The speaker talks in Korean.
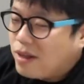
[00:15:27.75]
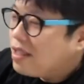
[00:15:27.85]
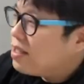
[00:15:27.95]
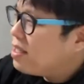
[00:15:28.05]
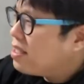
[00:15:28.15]

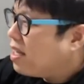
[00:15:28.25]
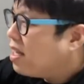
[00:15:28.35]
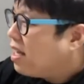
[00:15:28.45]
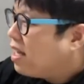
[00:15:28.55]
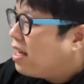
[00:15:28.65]
그래서 이제
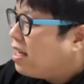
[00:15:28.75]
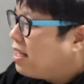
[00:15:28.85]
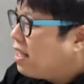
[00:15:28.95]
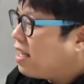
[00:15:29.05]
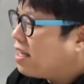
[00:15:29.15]

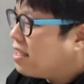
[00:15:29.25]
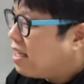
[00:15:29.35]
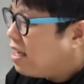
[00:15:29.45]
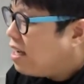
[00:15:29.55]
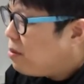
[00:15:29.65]
이때
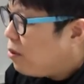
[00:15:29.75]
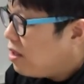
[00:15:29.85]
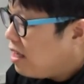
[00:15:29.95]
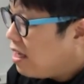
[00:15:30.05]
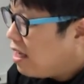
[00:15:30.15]
당시에
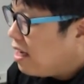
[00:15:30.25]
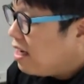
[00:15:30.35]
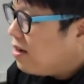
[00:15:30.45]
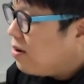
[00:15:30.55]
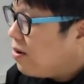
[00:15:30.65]
일본이
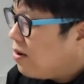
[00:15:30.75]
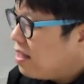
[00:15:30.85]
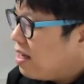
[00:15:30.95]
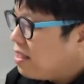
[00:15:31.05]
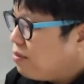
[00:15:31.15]
이런 거에
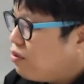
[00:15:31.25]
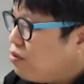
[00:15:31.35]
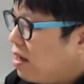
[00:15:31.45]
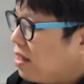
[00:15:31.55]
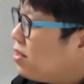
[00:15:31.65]
대한 이제
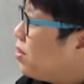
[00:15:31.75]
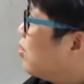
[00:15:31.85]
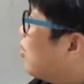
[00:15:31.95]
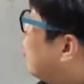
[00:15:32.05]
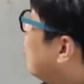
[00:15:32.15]
불만이 있었죠.